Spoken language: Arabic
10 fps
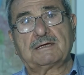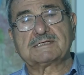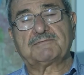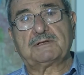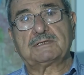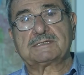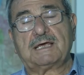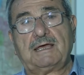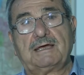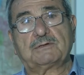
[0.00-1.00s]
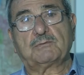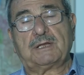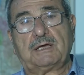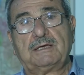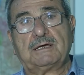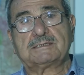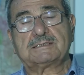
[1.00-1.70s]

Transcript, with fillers: قصف الساحات والأحياء